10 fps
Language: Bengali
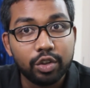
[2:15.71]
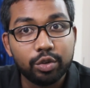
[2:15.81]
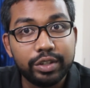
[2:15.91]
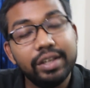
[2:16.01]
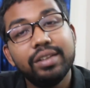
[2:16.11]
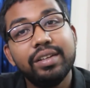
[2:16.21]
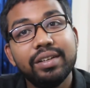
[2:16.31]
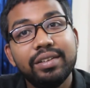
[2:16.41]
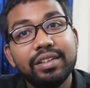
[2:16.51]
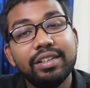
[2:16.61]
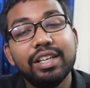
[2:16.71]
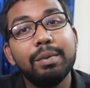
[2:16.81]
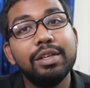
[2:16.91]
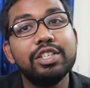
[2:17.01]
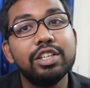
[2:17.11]
তো ধীরে ধীরে ধীরে ধীরে
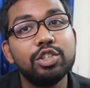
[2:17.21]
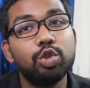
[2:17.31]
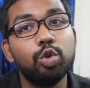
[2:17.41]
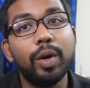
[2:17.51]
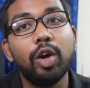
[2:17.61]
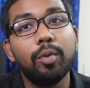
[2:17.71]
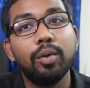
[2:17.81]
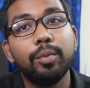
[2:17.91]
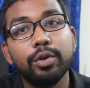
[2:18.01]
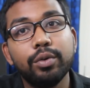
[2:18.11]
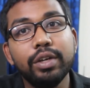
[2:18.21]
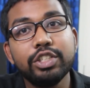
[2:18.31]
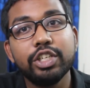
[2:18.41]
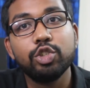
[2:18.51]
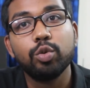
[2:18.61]
আমি নিজে কিছু উপায় অবলম্বন করে
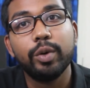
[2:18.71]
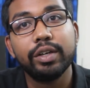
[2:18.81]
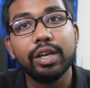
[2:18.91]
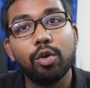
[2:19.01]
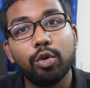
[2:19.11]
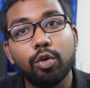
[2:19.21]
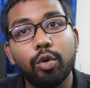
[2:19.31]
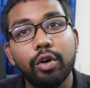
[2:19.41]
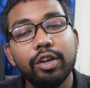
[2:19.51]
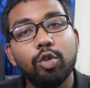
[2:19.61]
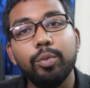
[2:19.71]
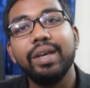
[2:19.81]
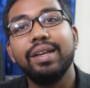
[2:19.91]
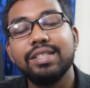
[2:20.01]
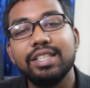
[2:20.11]
সেই সময়টাকে অনেক
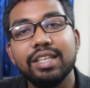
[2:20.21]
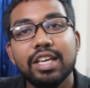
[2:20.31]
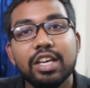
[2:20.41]
কমিয়ে এনেছি